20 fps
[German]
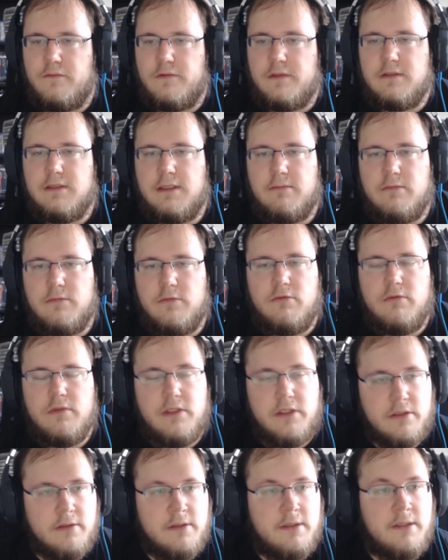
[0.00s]
zusammen
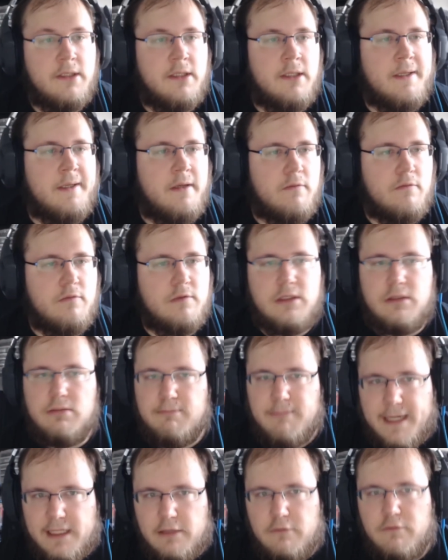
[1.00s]
durch. Und
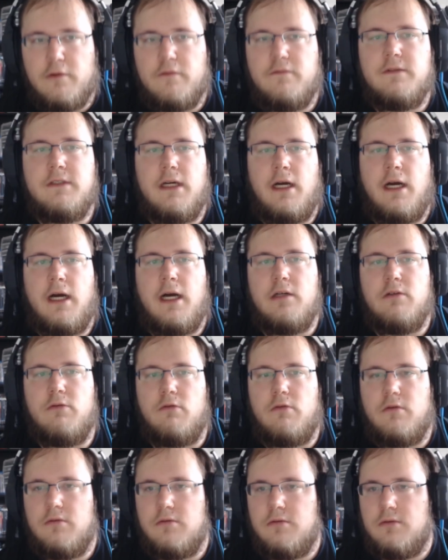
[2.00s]
Minecraft
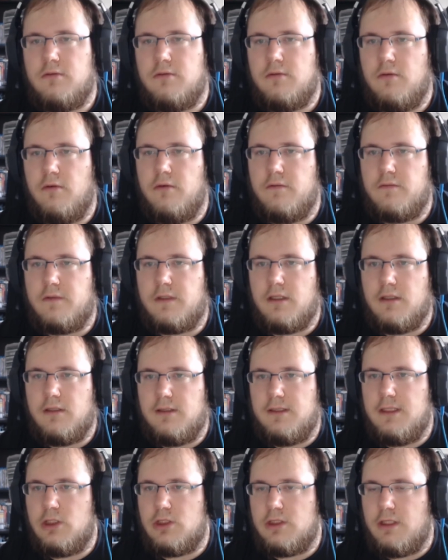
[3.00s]
Arno läuft gerade
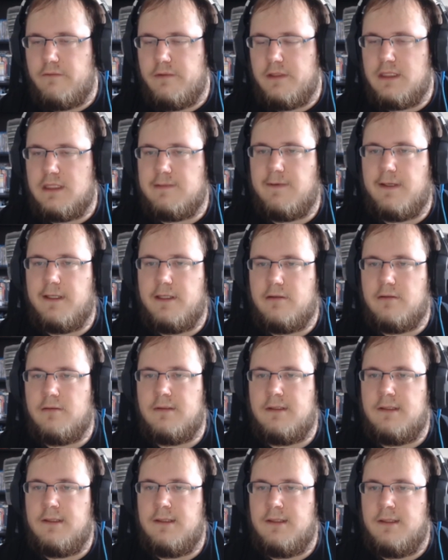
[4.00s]
die Staffel 2.
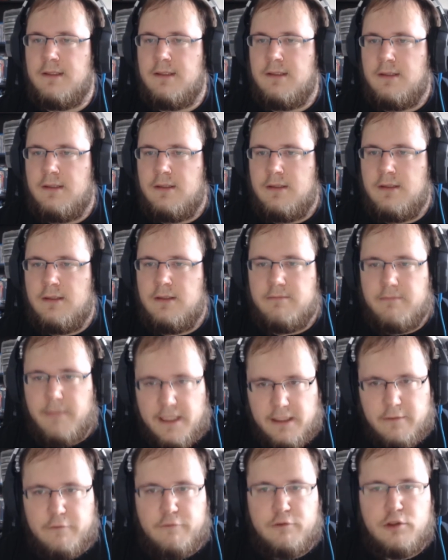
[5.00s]

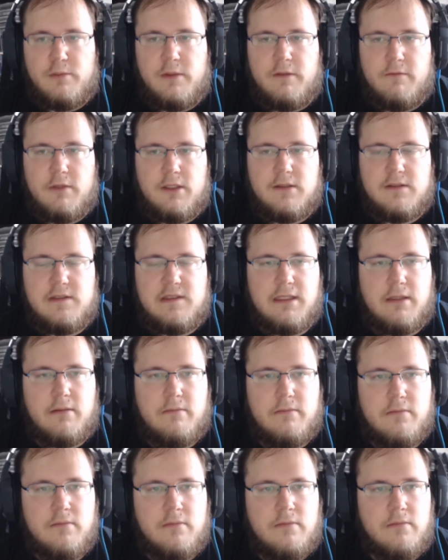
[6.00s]
Minecraft spielen wir
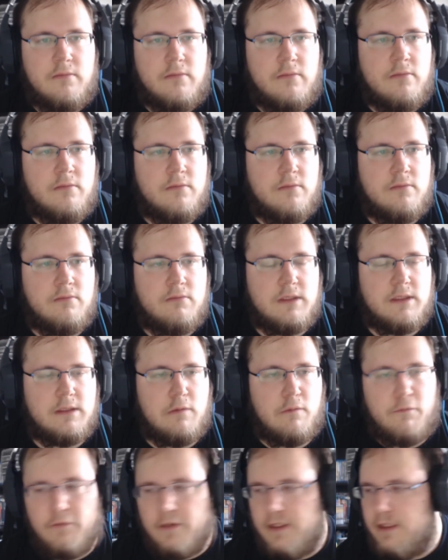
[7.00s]
zusammen zu
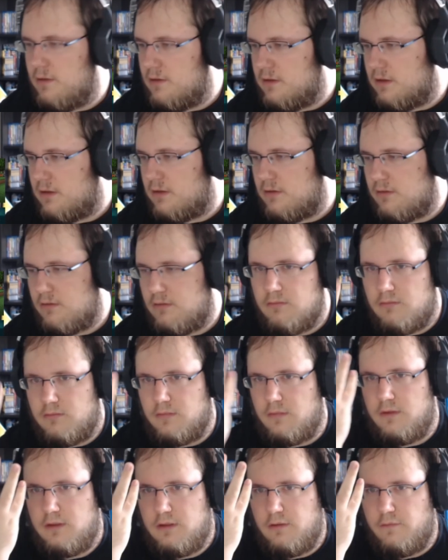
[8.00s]
viert,
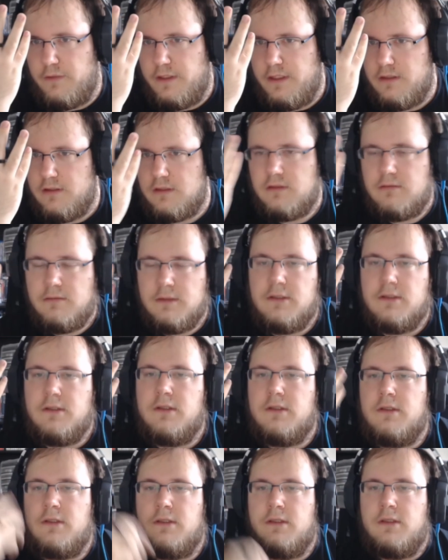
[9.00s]
äh, zu viert.
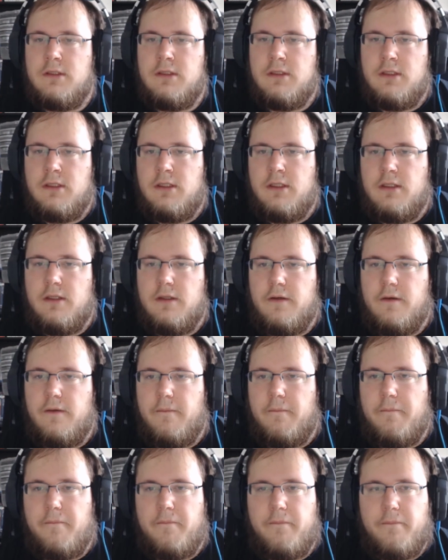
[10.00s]

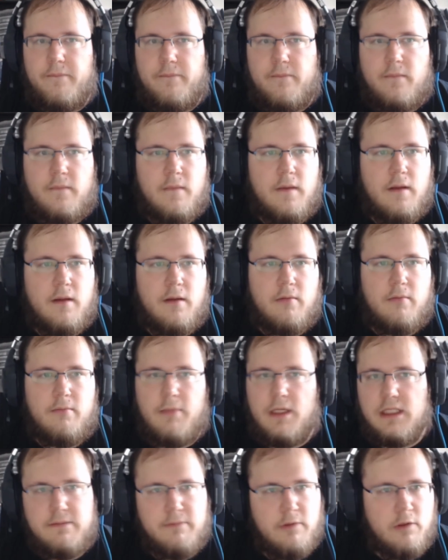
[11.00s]
Ähm,
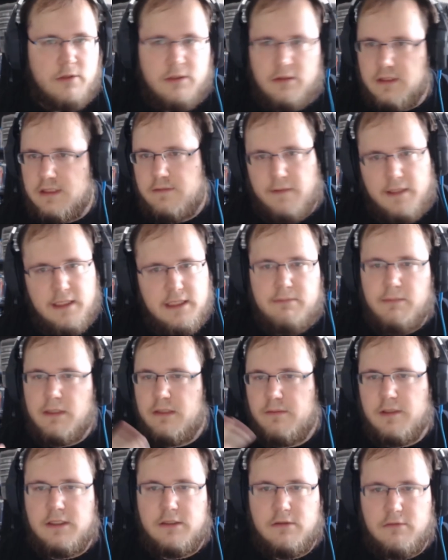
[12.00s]
manchmal auch zu zweit,
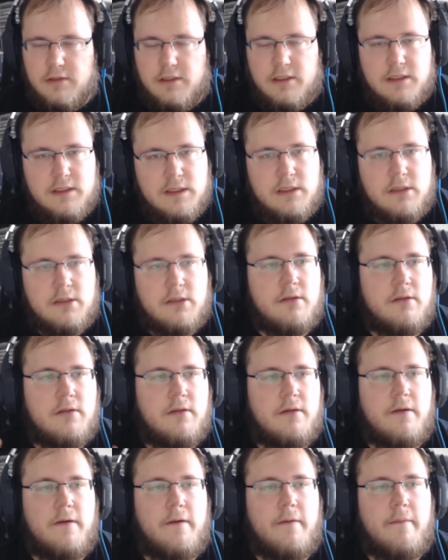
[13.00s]
manchmal zu dritt.
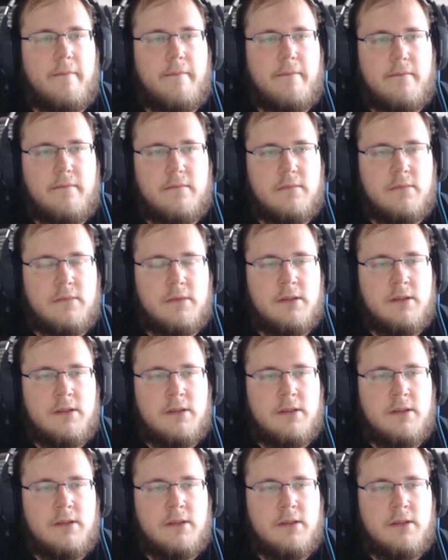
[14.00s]
Ähm,